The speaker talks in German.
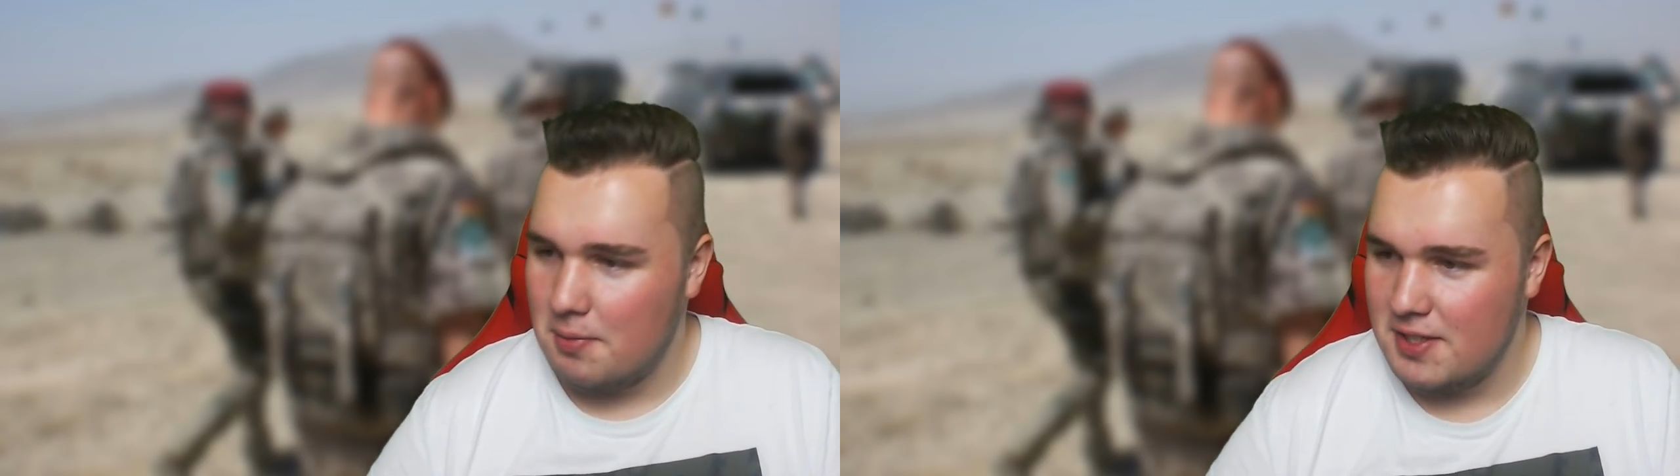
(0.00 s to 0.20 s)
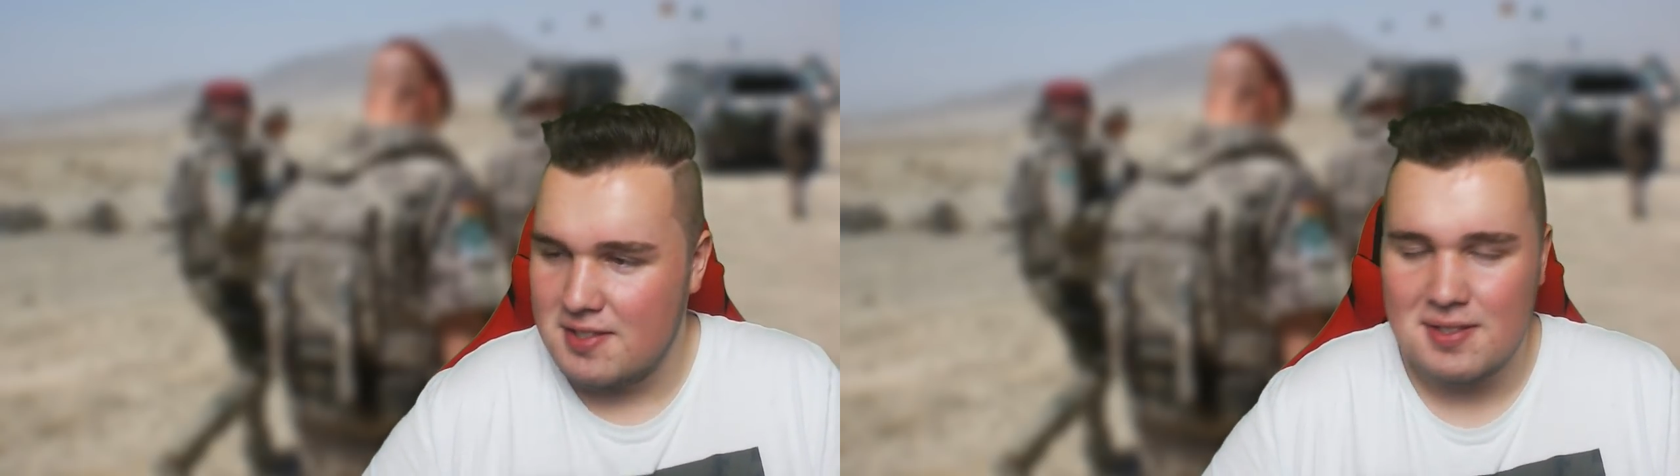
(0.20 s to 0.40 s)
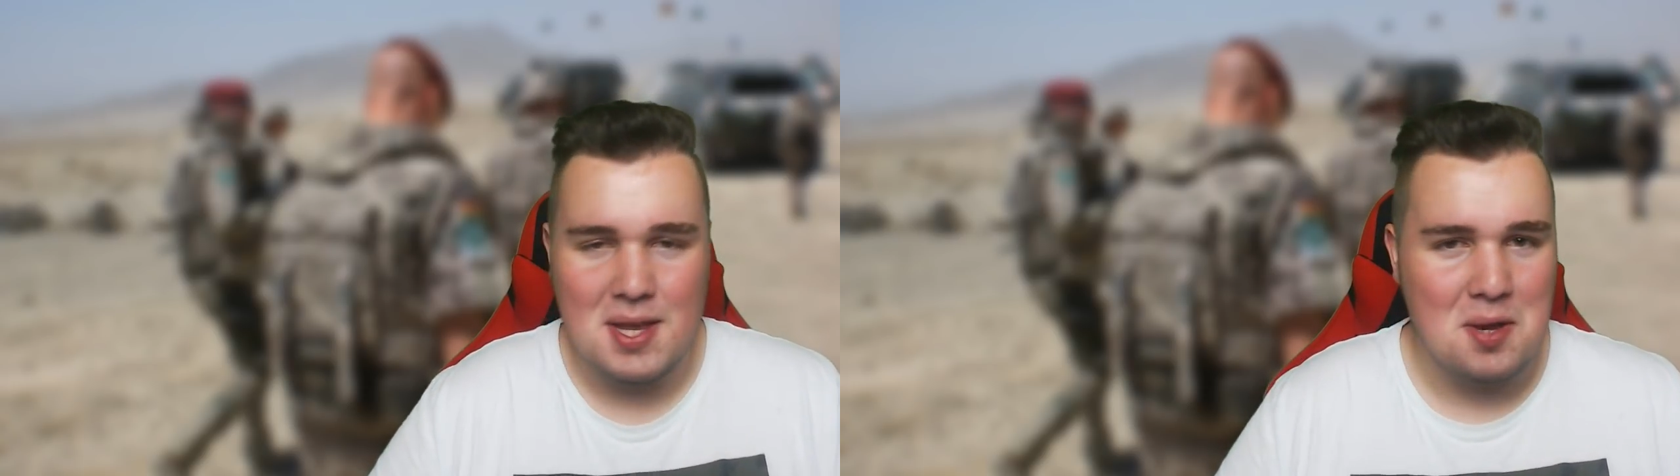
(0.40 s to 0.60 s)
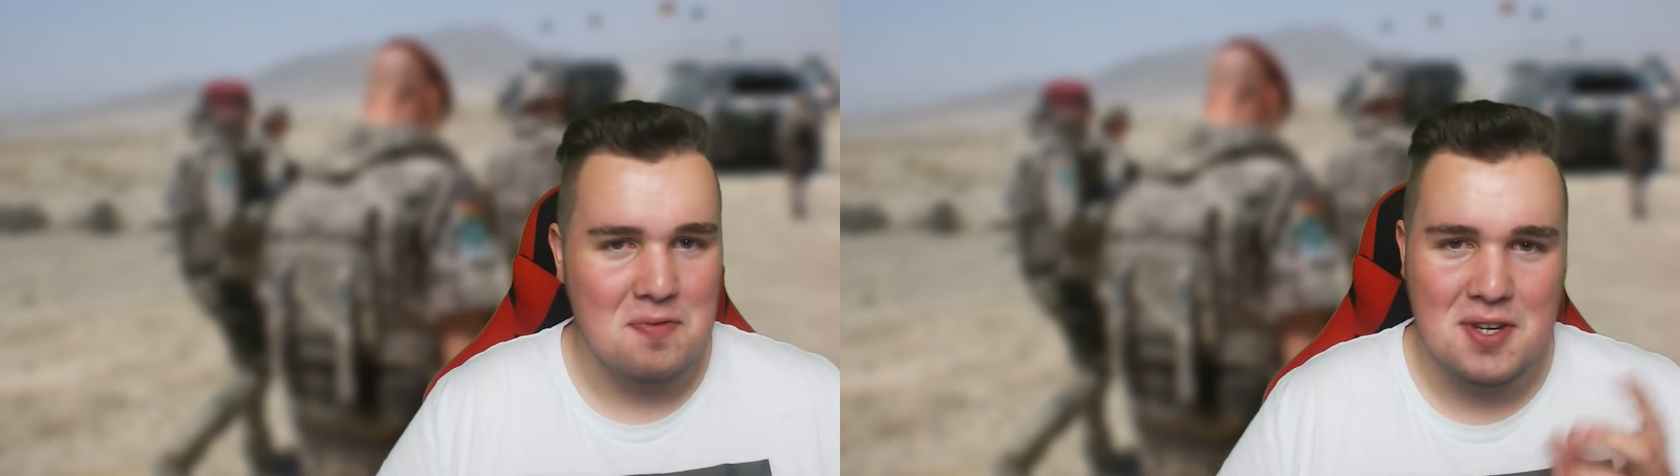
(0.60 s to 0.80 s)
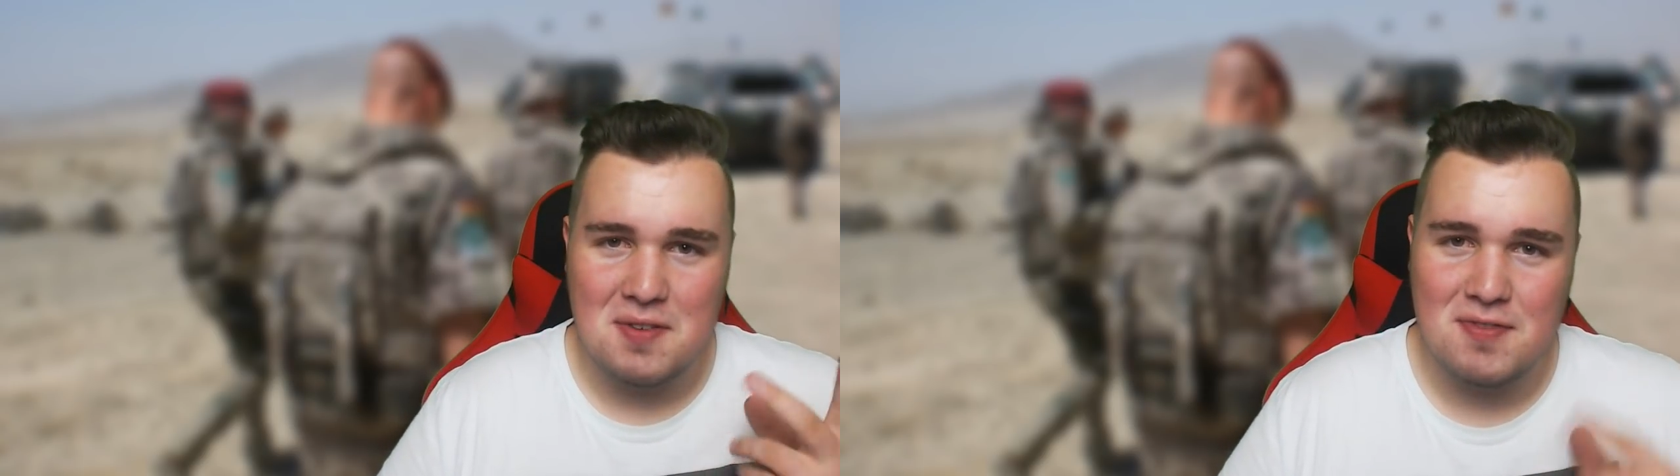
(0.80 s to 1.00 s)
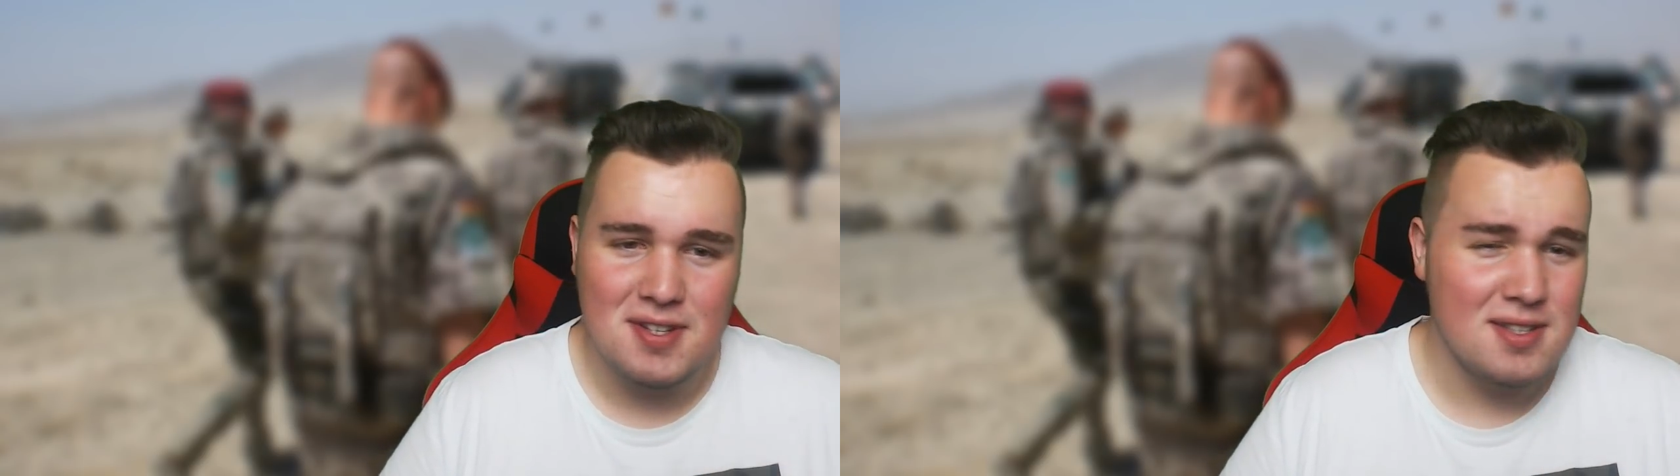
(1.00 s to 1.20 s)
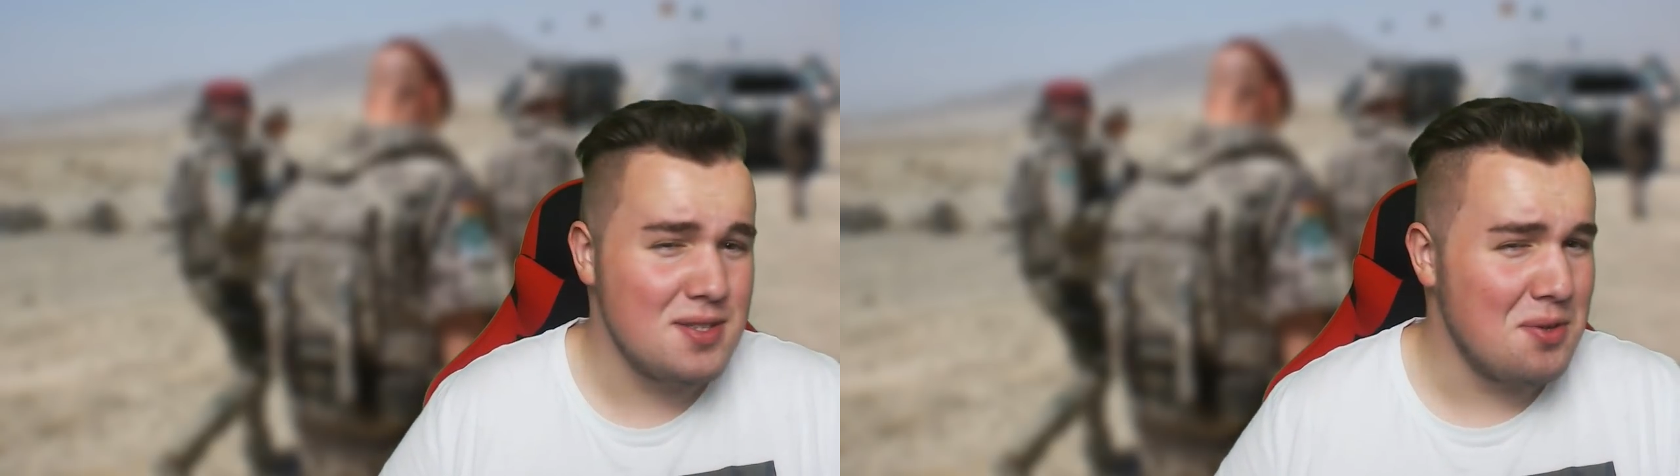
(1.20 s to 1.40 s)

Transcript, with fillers: am nächsten Tag wieder fit ist.